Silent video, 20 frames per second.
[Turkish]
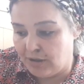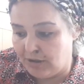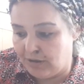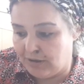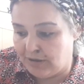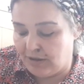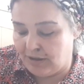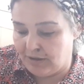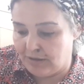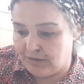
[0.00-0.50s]

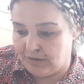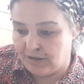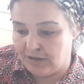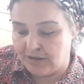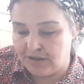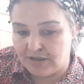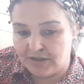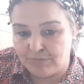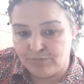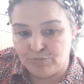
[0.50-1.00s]
E,
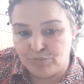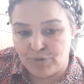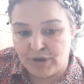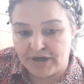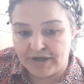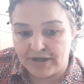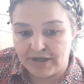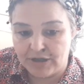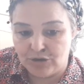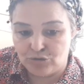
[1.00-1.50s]
hayırlı
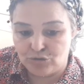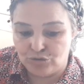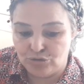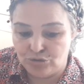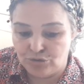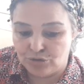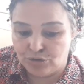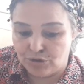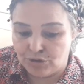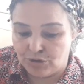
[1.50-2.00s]
mübarek
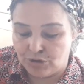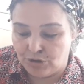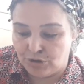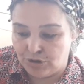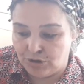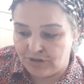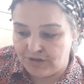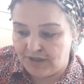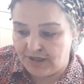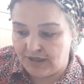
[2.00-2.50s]
gün.
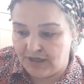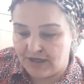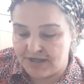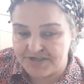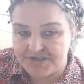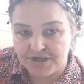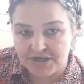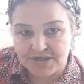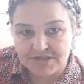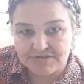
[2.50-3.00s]

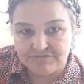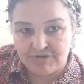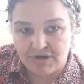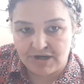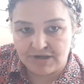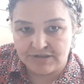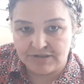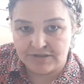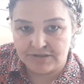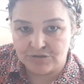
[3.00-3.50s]
Telaşeniz
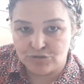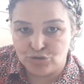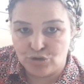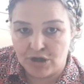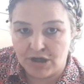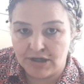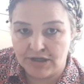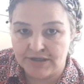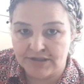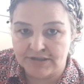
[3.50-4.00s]
vardır,
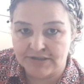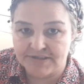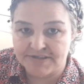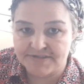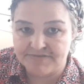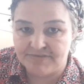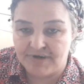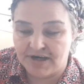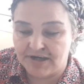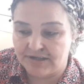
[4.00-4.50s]

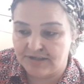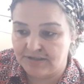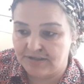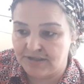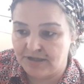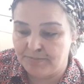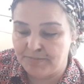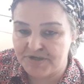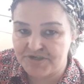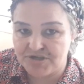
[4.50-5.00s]
dualarınız vardır,
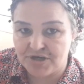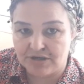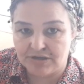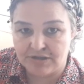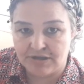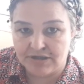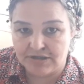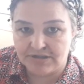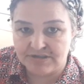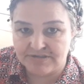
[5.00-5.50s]

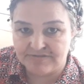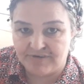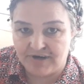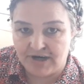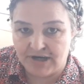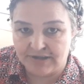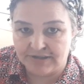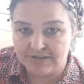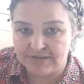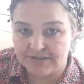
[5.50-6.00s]
yapacaklarınız
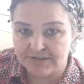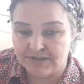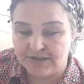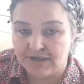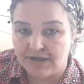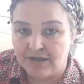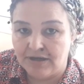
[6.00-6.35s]
vardır.